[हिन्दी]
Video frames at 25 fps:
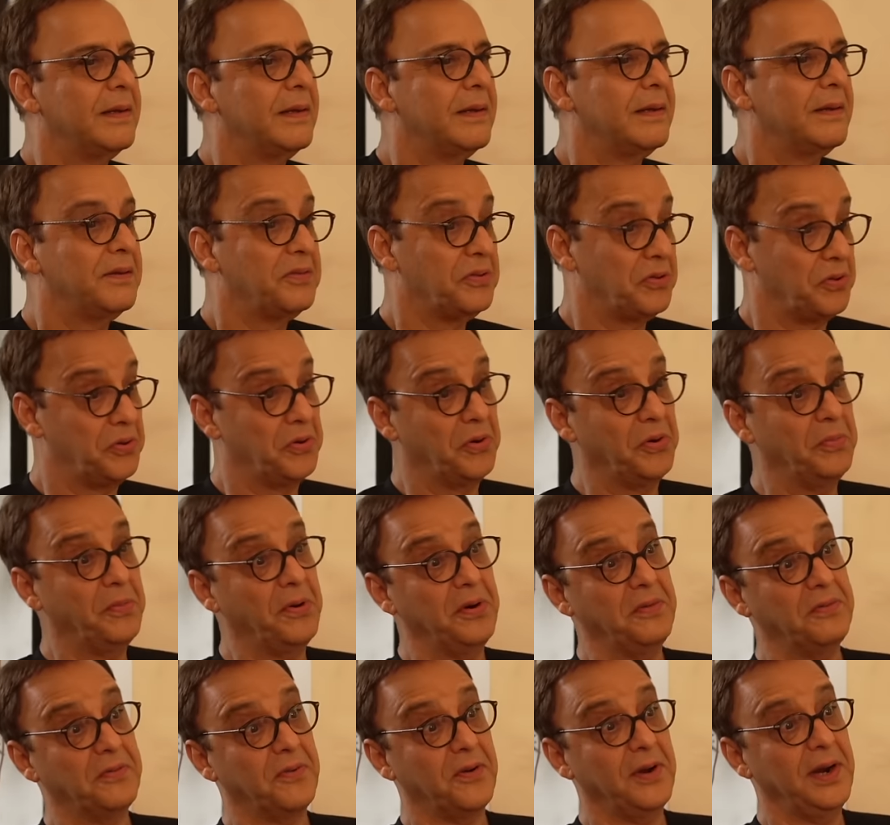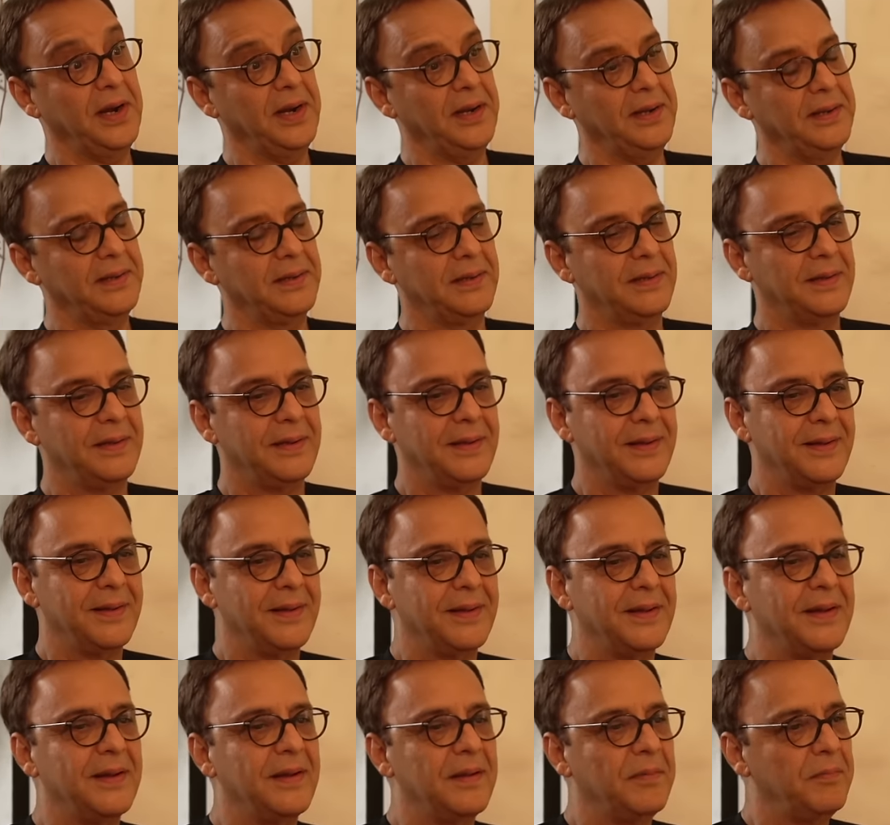यू नो अबाउट फ्रॉड
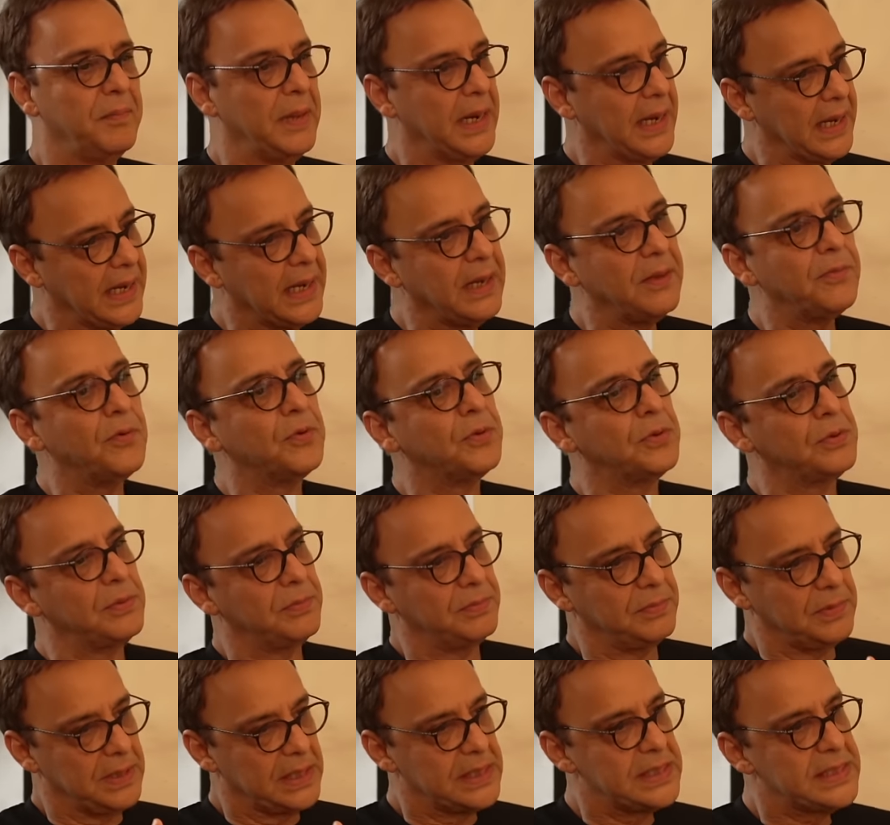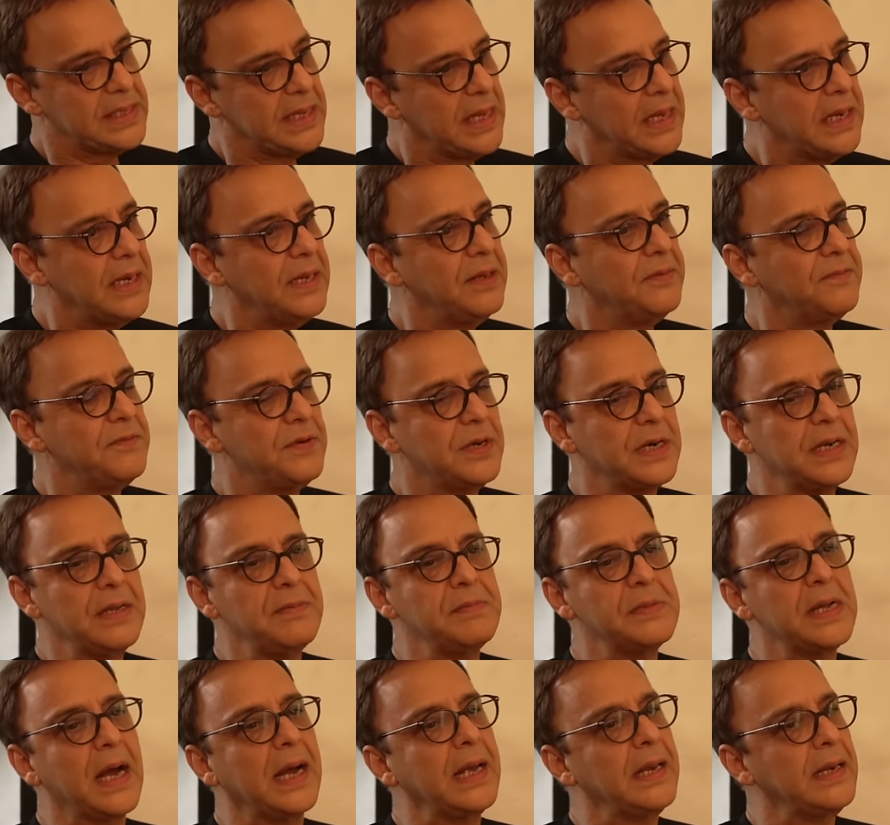मैंने कहा वो हिज थियरी ऑफ ड्रीम्स
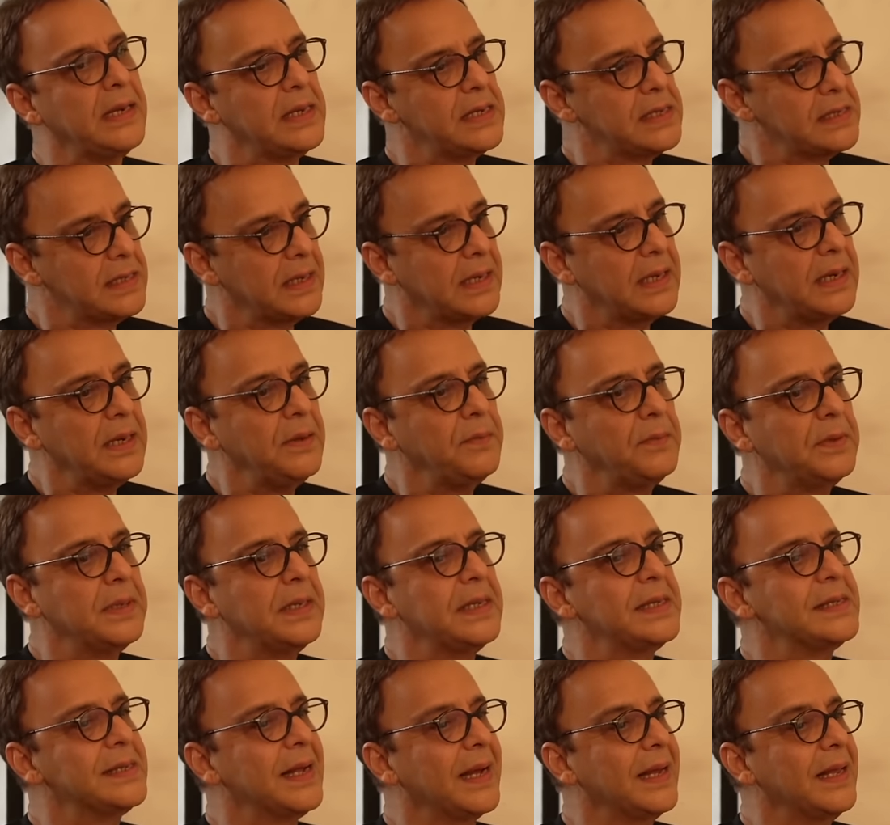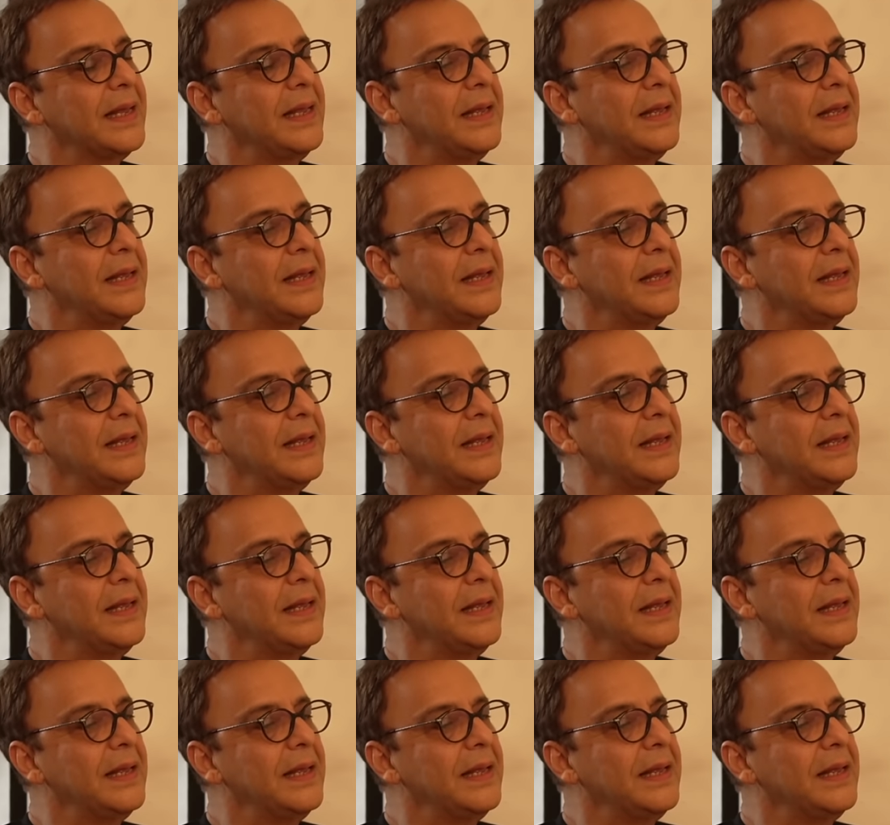आई डिसएग्री विद दिस आई